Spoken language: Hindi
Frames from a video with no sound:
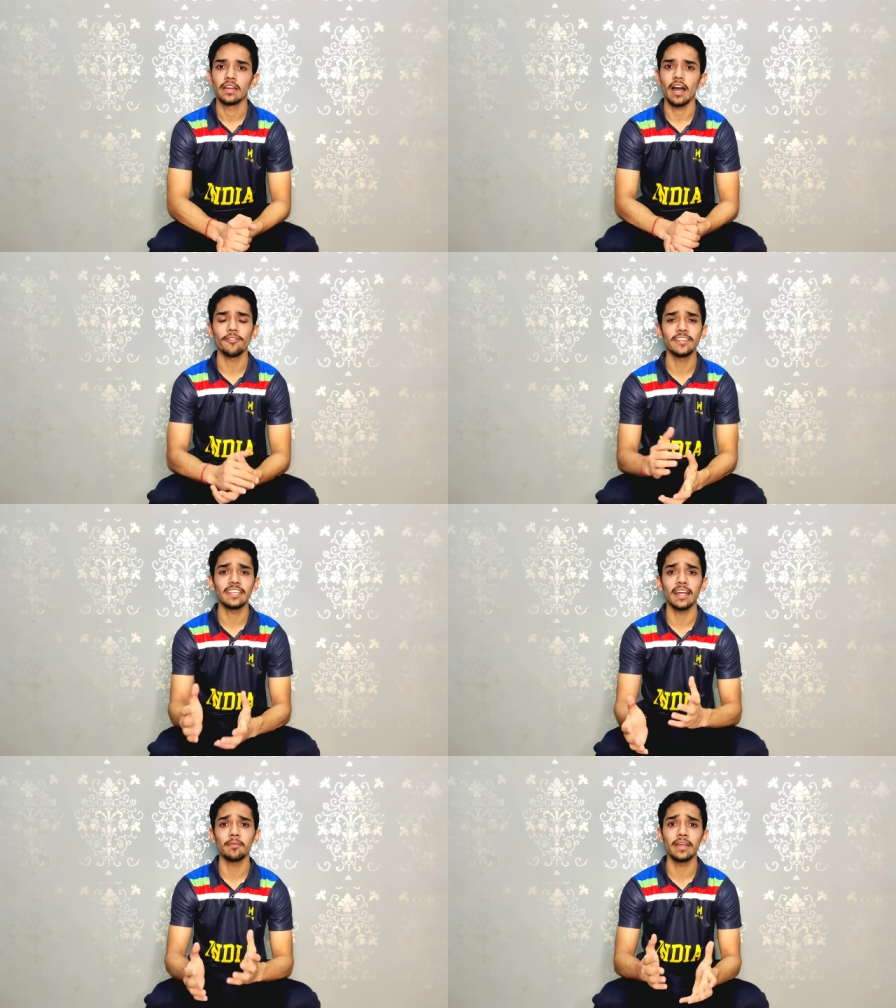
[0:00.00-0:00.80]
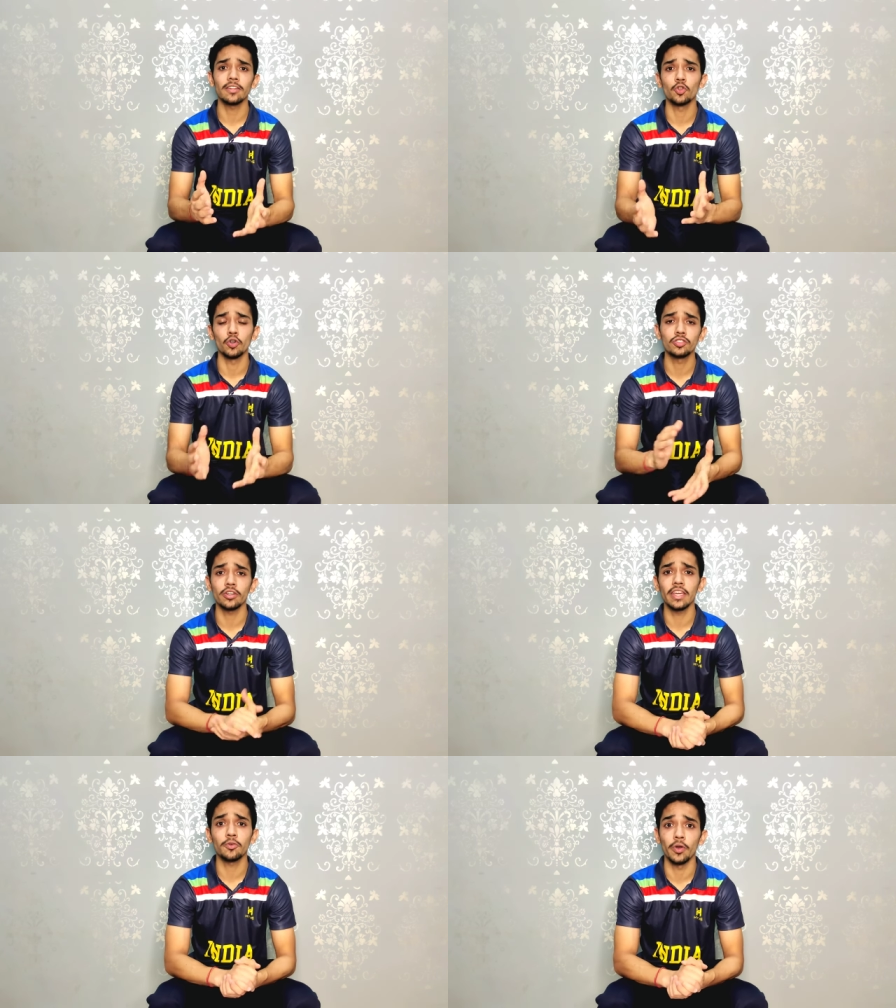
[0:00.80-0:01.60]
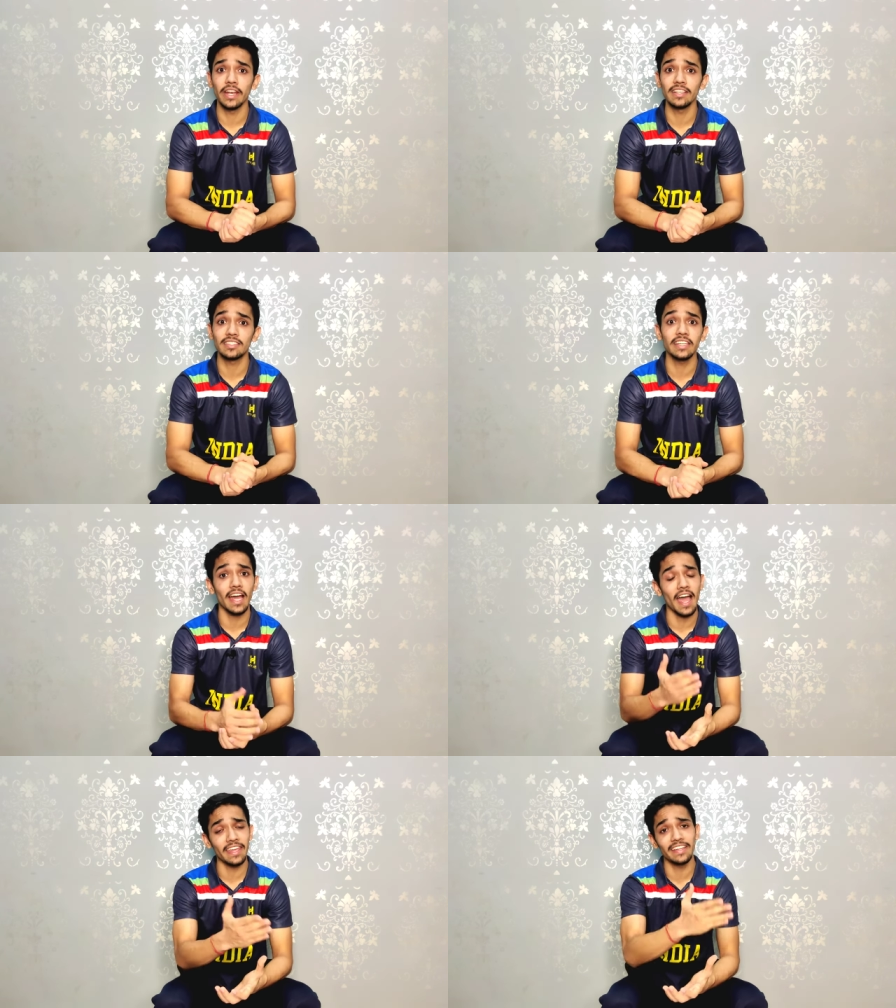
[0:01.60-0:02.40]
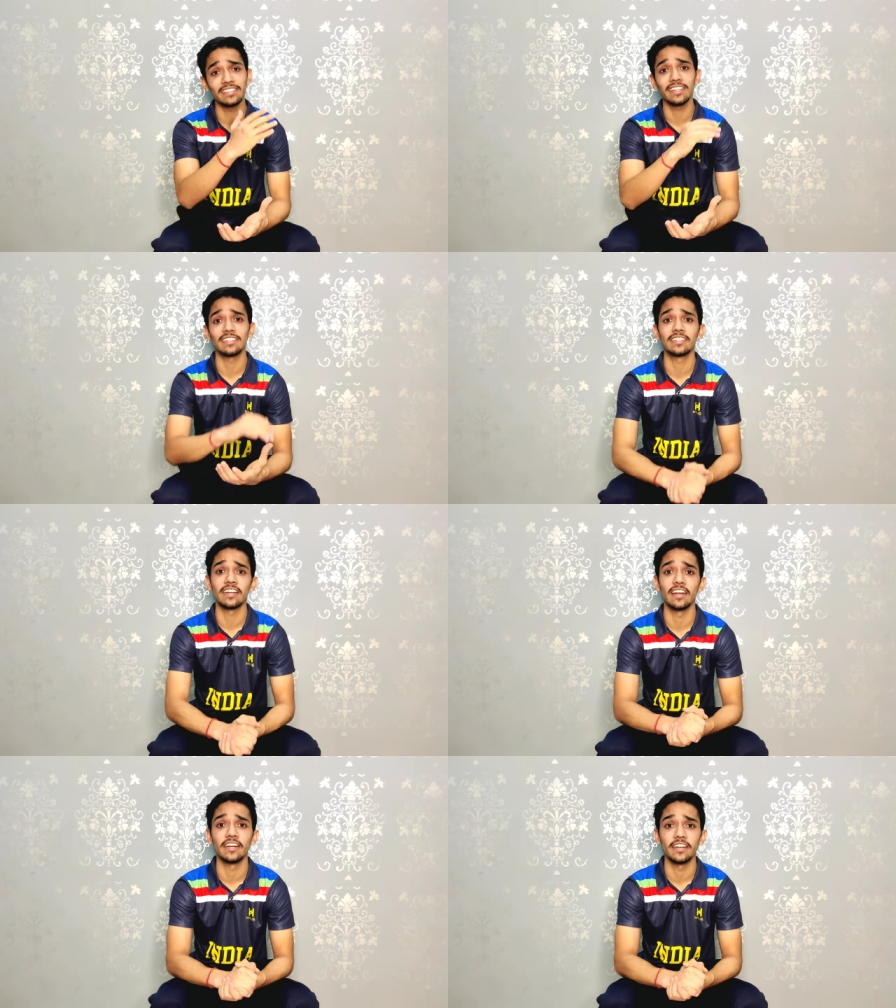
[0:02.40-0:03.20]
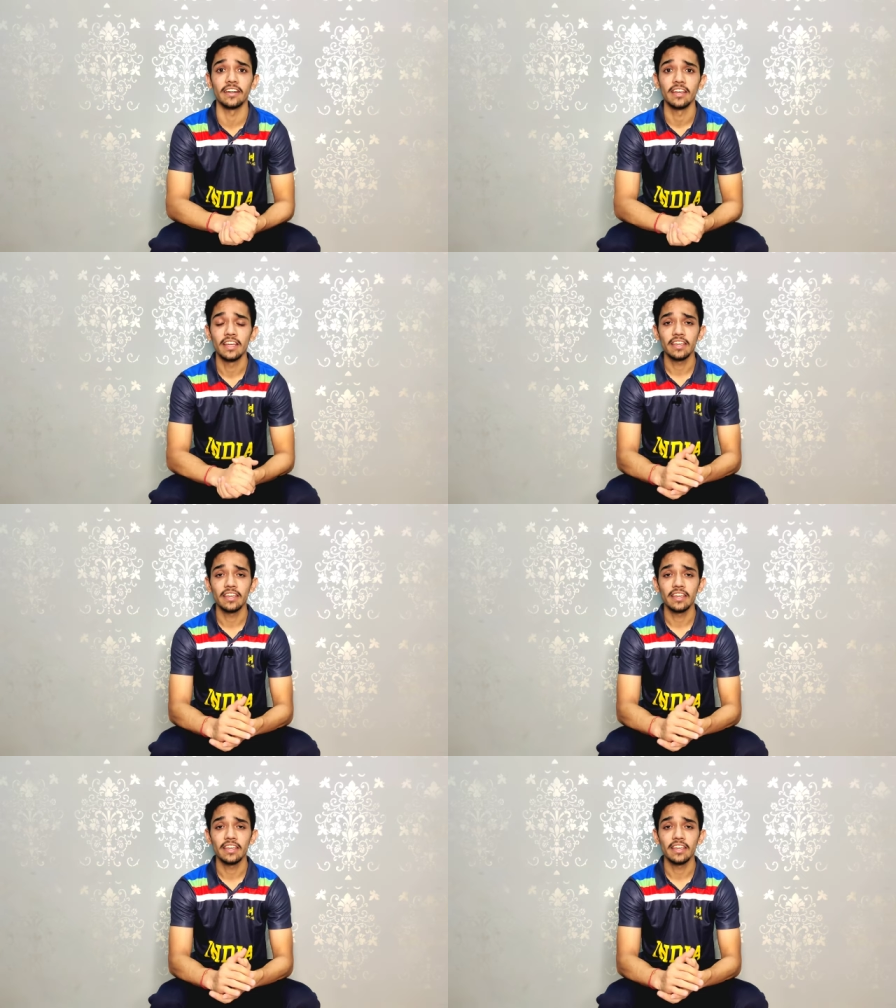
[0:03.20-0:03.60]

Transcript: काफी सारे मेरे दोस्तों की क्वेरीज थी आई से रिलेटेड